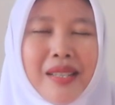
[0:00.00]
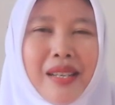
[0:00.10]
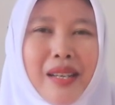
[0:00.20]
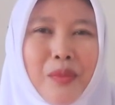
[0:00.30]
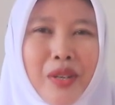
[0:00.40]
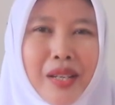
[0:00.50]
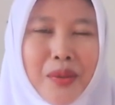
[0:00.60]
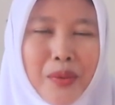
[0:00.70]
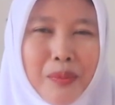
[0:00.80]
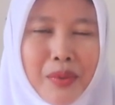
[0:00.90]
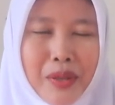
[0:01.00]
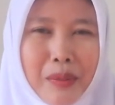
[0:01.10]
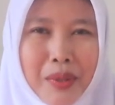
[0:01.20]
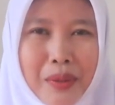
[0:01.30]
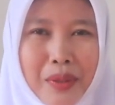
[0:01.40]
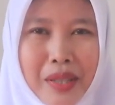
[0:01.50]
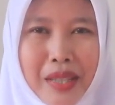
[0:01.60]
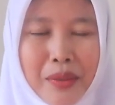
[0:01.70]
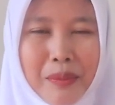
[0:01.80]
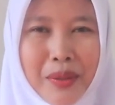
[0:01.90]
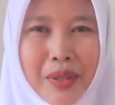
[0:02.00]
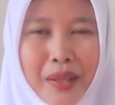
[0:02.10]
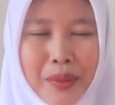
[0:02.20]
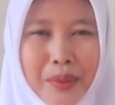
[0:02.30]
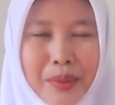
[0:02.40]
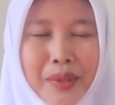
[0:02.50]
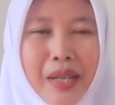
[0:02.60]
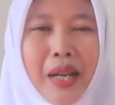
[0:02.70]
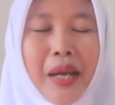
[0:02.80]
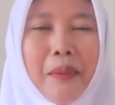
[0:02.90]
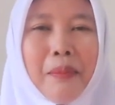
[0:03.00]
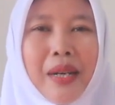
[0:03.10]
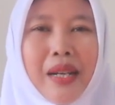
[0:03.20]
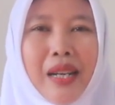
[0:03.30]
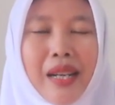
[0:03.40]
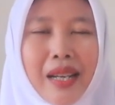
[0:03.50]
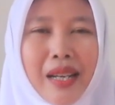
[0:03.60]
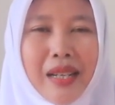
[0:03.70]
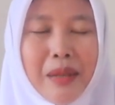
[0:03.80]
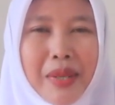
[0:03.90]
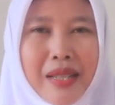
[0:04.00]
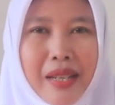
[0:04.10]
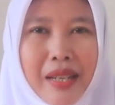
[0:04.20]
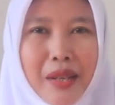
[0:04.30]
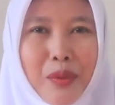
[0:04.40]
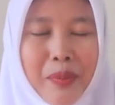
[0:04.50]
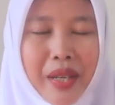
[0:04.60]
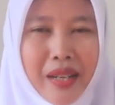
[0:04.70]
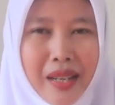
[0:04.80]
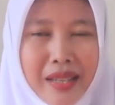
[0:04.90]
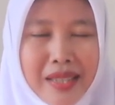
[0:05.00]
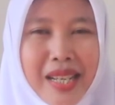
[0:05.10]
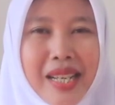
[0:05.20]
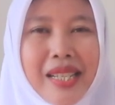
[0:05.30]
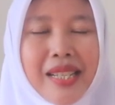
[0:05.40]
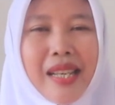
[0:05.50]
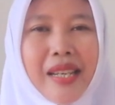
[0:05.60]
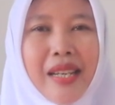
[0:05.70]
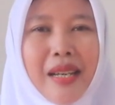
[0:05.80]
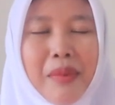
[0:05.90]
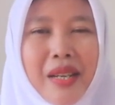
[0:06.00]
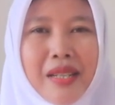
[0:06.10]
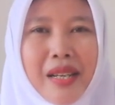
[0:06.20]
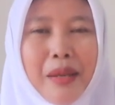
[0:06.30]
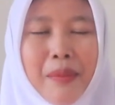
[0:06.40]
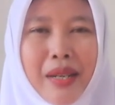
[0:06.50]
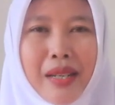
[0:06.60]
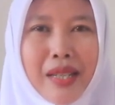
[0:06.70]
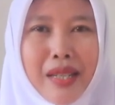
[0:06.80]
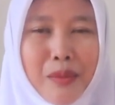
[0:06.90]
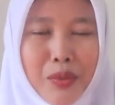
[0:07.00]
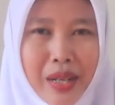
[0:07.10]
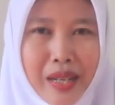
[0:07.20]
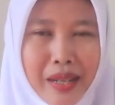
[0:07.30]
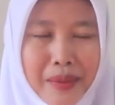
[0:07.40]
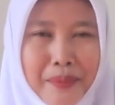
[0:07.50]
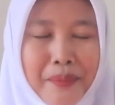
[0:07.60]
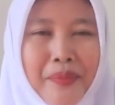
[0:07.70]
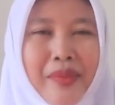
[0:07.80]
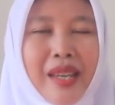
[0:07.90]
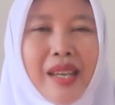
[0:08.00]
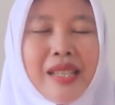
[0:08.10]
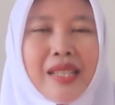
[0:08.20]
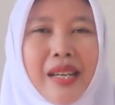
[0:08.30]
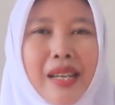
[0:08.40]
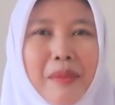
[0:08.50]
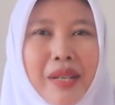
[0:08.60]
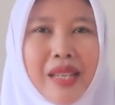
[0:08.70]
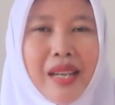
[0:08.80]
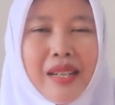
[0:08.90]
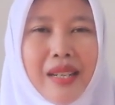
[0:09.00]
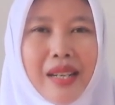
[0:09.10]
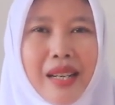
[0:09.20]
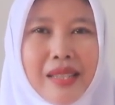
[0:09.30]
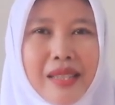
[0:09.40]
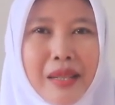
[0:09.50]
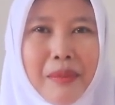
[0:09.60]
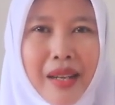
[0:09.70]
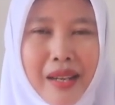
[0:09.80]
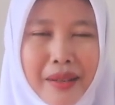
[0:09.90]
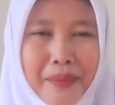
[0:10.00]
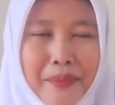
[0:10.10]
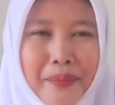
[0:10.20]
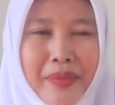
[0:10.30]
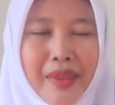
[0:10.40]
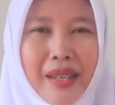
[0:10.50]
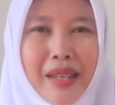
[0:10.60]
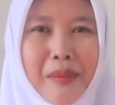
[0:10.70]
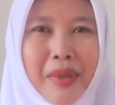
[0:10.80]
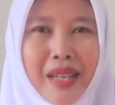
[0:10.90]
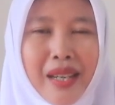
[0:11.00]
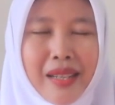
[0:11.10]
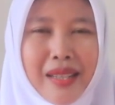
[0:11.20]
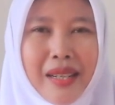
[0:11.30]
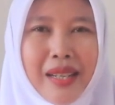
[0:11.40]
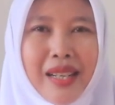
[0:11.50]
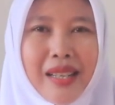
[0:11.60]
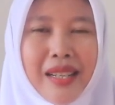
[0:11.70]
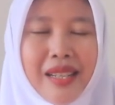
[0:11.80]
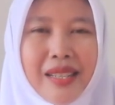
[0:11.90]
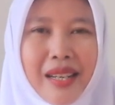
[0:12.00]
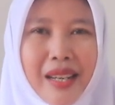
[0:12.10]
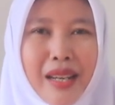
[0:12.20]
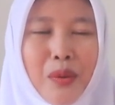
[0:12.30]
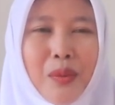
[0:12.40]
Assalamualaikum warahmatullahi wabarakatuh Perkenalkan nama saya Rupiana, saya biasa dipanggil Bunana. Saya mengejar di kelas 5A. Demikian data diri saya.